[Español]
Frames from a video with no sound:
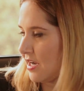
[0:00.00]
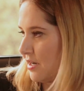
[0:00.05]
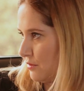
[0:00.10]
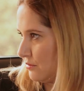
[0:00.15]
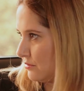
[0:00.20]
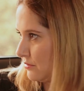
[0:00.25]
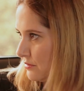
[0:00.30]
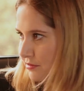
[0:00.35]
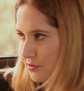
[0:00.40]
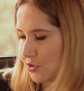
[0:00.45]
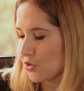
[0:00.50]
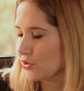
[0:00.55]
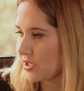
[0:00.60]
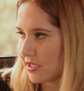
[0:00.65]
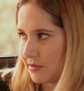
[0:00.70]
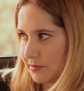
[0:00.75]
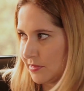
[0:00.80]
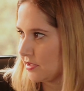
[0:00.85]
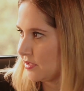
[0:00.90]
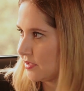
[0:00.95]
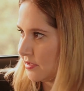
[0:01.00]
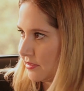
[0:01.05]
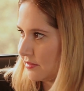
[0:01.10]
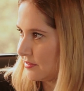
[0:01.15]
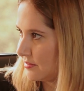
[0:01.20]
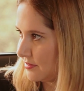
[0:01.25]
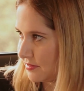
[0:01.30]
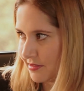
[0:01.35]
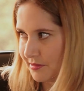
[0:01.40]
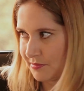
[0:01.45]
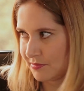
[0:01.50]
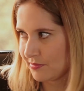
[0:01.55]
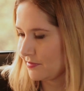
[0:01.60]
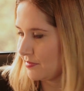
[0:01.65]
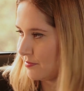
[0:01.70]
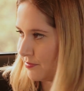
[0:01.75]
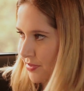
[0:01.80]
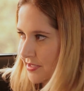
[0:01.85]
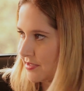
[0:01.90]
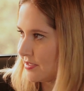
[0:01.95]
Claro. Totalmente. Empieza desde
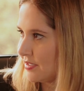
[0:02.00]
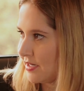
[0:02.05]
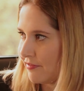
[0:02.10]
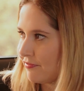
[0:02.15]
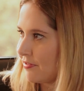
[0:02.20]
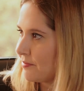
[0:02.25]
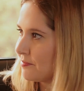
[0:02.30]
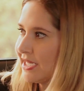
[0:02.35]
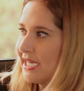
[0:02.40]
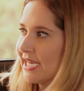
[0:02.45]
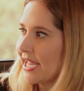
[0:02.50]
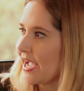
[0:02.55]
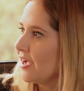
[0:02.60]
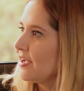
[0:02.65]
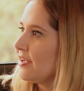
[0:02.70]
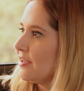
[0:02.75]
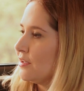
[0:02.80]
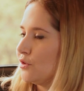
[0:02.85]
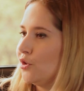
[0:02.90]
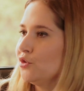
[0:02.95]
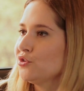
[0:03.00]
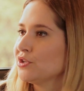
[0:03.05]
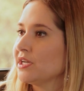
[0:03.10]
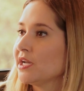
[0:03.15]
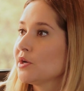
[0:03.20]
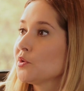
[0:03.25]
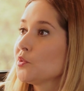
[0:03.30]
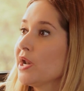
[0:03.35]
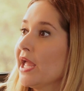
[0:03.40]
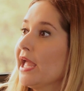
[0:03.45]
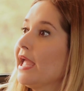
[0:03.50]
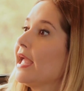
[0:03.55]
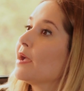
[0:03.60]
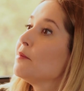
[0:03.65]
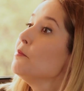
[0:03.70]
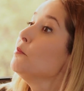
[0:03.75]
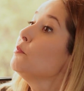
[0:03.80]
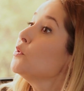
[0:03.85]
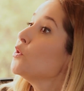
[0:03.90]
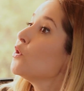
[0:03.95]
em, casa. Empieza en la familia, ¿no? Tener un
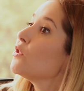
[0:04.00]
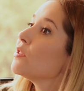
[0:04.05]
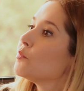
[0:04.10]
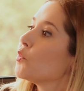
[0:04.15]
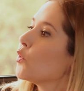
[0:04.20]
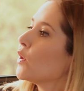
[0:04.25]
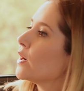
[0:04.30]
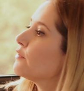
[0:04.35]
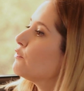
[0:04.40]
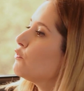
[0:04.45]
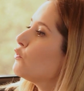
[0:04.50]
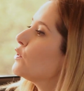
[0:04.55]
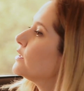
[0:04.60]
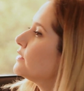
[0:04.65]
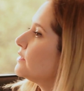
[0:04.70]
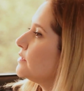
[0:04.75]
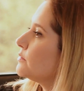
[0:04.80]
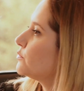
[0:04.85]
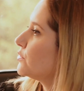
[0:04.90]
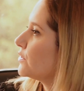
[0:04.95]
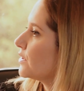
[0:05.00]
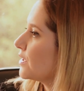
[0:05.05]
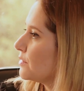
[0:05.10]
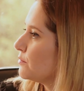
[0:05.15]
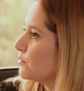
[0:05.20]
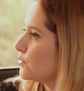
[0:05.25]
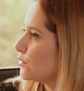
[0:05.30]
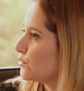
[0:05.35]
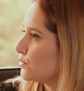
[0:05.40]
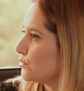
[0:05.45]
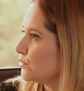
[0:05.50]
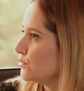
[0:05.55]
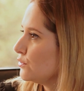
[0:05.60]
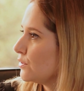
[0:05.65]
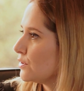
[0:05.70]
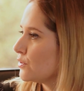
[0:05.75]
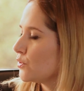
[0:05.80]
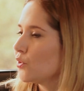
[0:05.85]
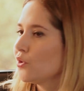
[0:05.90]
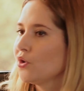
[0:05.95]
ejemplo de mujer fuerte, por ejemplo, ¿no?
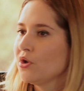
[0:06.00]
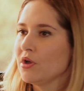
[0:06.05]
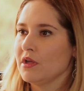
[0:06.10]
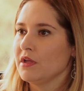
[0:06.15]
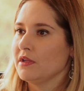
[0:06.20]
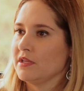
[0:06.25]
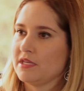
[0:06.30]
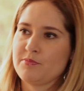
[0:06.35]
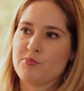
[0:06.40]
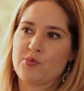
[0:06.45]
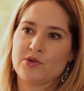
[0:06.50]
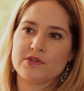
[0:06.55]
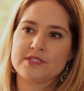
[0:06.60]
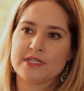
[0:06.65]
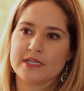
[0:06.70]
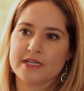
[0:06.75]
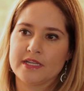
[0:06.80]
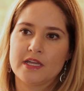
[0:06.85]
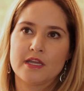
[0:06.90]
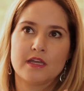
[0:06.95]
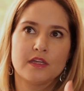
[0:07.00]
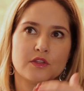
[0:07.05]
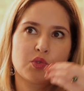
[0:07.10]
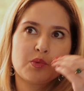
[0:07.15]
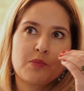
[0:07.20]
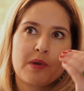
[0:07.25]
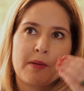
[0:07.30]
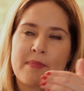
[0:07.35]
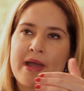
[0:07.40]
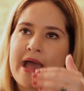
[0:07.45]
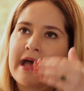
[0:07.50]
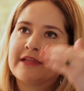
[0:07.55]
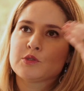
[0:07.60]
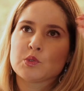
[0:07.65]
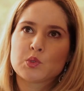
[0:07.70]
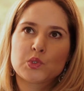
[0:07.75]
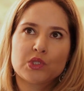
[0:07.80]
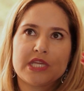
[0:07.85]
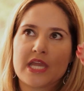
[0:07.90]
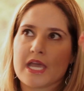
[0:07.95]
Cuando, y puede ser tu mamá,
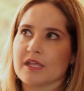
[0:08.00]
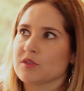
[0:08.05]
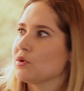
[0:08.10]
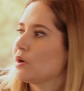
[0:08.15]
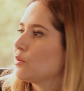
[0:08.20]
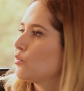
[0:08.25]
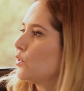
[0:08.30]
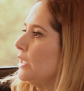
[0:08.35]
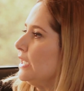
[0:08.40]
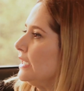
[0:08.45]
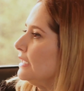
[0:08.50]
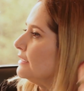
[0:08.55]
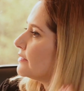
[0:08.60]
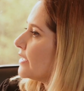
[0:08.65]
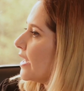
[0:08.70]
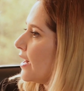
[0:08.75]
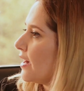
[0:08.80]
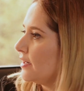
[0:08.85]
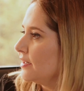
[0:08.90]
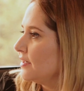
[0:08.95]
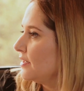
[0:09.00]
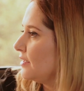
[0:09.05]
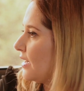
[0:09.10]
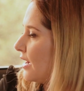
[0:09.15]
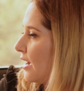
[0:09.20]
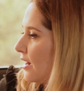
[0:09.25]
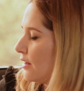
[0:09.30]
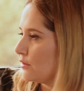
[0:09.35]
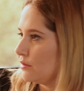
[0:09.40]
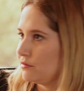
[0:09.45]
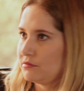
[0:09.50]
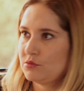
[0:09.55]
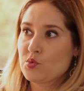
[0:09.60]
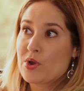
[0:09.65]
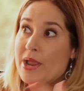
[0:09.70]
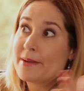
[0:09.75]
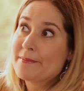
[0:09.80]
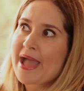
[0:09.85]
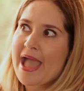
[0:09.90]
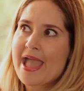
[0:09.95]
tu tía, tu abuelita. Exactamente.
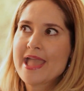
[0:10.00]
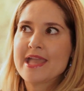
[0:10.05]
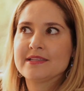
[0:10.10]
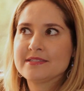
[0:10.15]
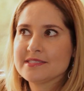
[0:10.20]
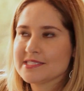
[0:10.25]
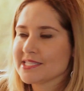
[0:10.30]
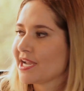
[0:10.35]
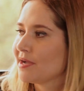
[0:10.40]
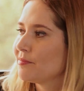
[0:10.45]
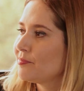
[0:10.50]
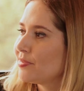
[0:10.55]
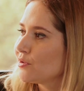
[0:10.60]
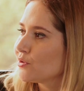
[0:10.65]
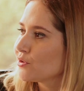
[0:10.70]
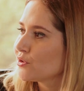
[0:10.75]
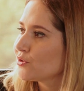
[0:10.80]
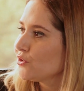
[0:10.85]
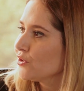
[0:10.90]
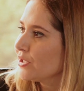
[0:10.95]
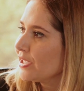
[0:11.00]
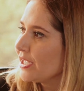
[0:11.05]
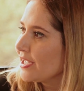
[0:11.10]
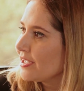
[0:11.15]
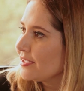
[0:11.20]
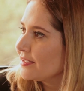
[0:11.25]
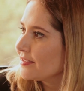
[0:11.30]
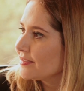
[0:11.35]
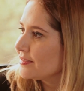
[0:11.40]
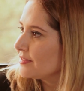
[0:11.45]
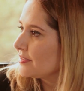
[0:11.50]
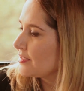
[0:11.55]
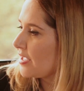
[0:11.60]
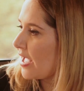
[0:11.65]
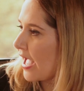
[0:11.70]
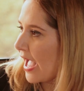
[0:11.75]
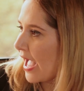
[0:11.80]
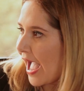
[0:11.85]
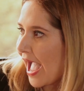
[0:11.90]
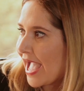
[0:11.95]
Una maestra, pero creo que
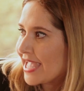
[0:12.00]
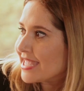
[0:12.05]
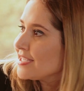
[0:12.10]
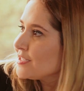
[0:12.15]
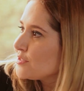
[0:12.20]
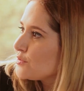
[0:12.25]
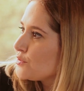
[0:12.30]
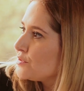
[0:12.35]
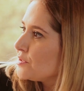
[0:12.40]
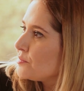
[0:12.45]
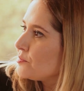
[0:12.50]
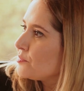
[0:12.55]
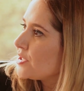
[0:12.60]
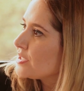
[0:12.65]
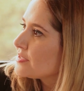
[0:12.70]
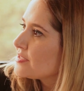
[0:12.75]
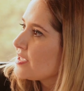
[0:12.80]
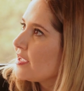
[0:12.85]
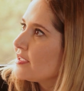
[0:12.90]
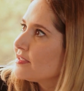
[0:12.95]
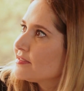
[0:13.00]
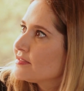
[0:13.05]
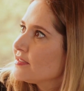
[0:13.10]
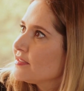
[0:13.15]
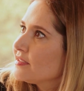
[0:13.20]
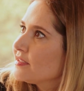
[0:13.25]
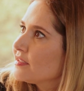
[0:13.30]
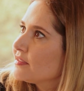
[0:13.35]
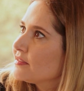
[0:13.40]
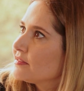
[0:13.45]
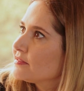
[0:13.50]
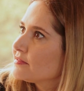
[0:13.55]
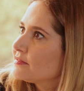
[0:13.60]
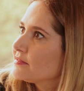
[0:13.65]
ahí es donde empieza ese,